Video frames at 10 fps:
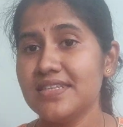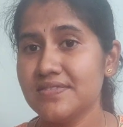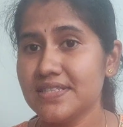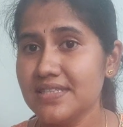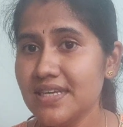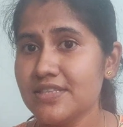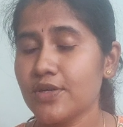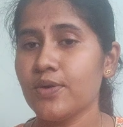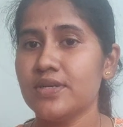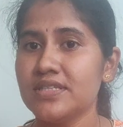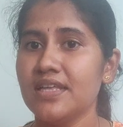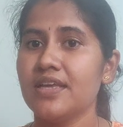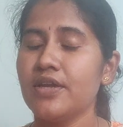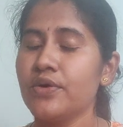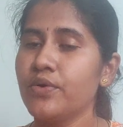அது வந்து அந்த
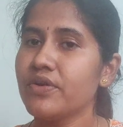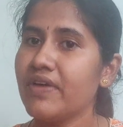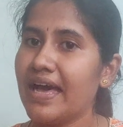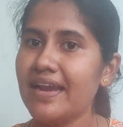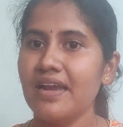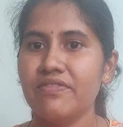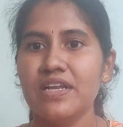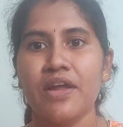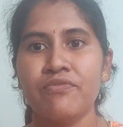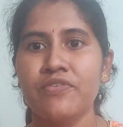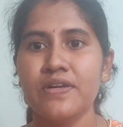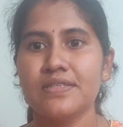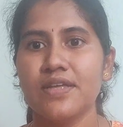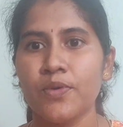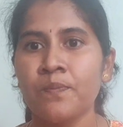குழந்தைக்கு ஒரு வேற லெவல்
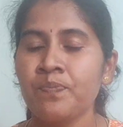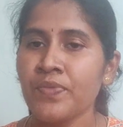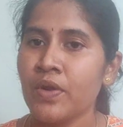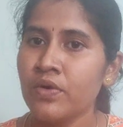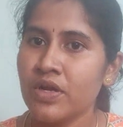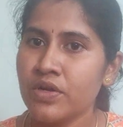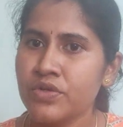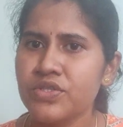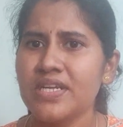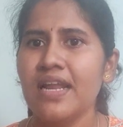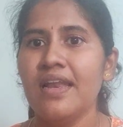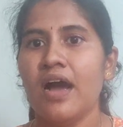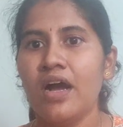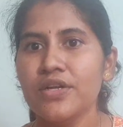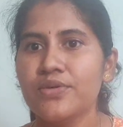கம்ஃபர்ட் தரும் ஒரு கொஞ்ச நாள்
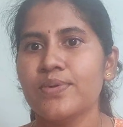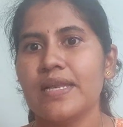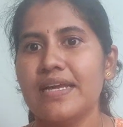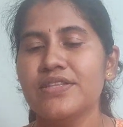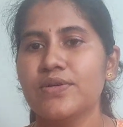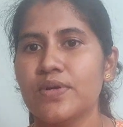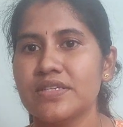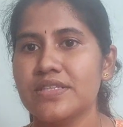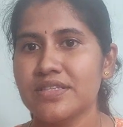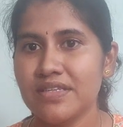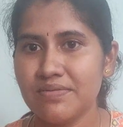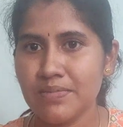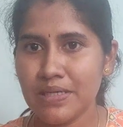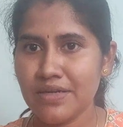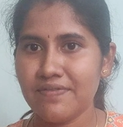ஆகணும் இல்லையா அந்த குழந்தை அந்த
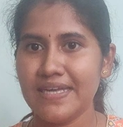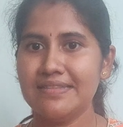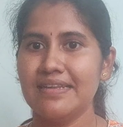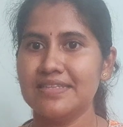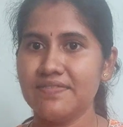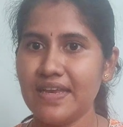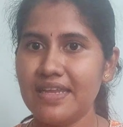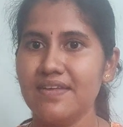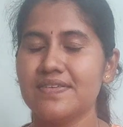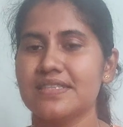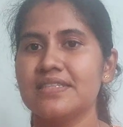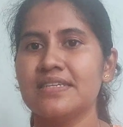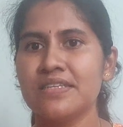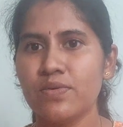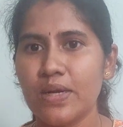வயிற்றுலேருந்து வெளியில் வந்து
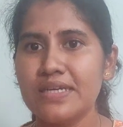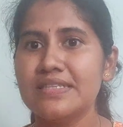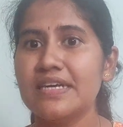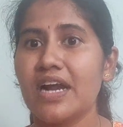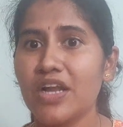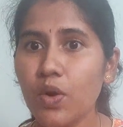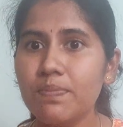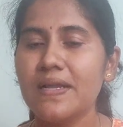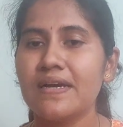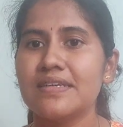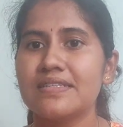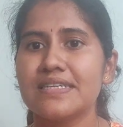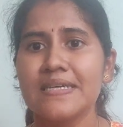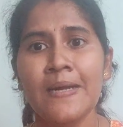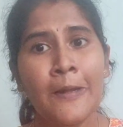இந்த உலகத்துக்கு அடாப்ட்
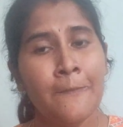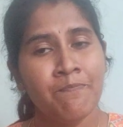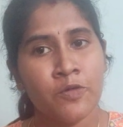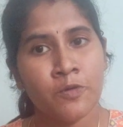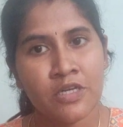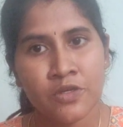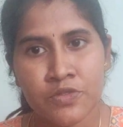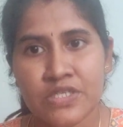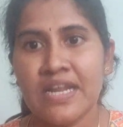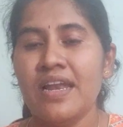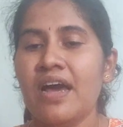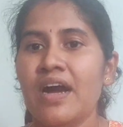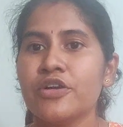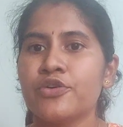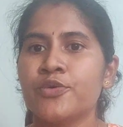ஆகிறதுக்கு ஒரு கொஞ்ச நாள்
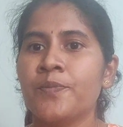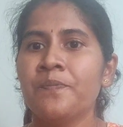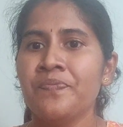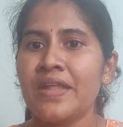ஆகணும்